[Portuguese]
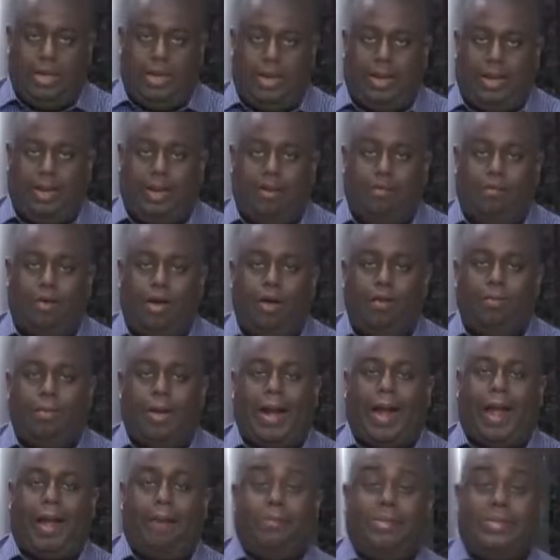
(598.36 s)
Ela não é
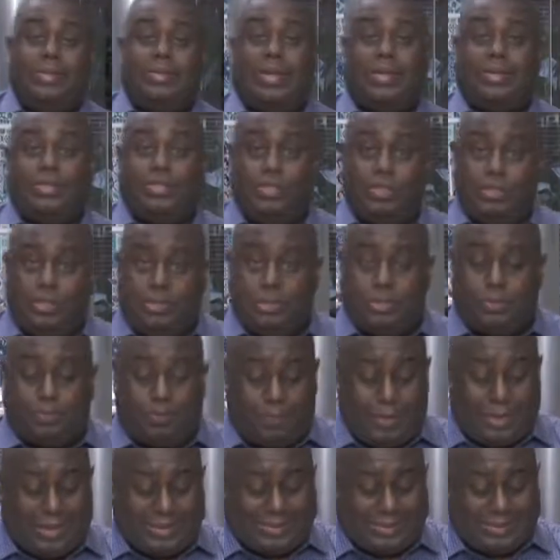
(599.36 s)
uma camisa jeans
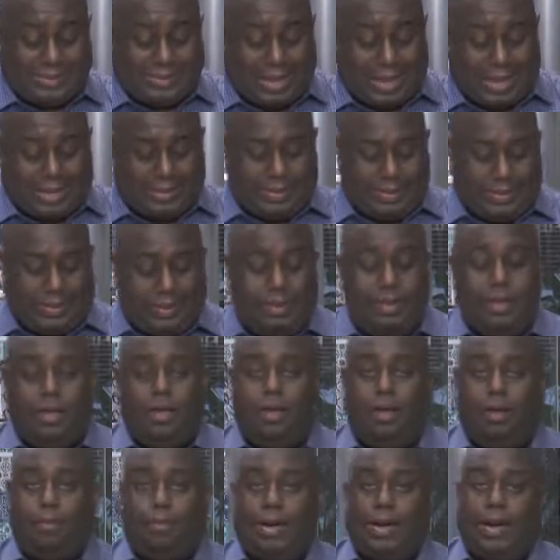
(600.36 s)
pesada,
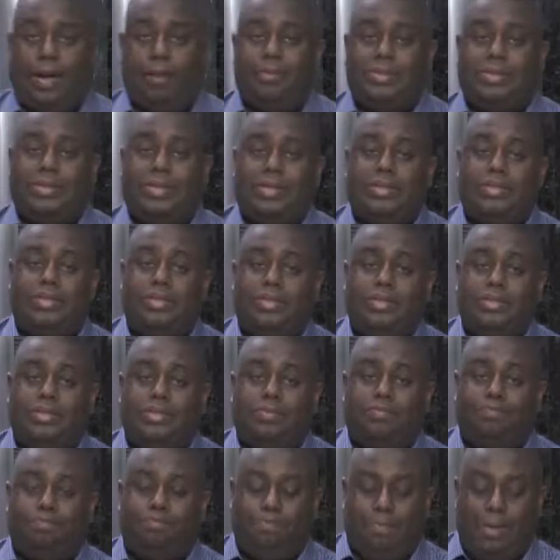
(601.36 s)
é uma camisa
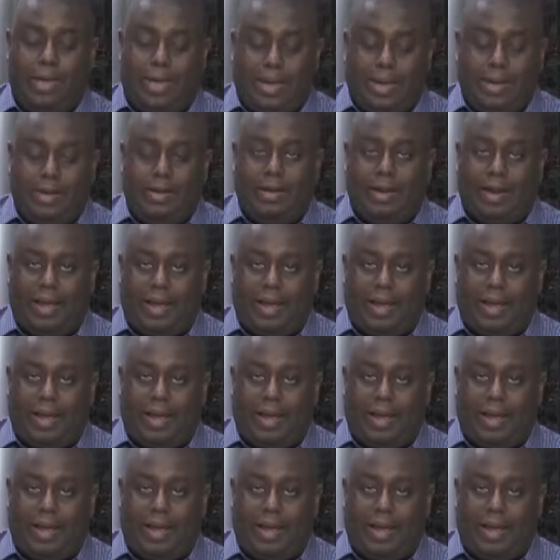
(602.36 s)
jeans bem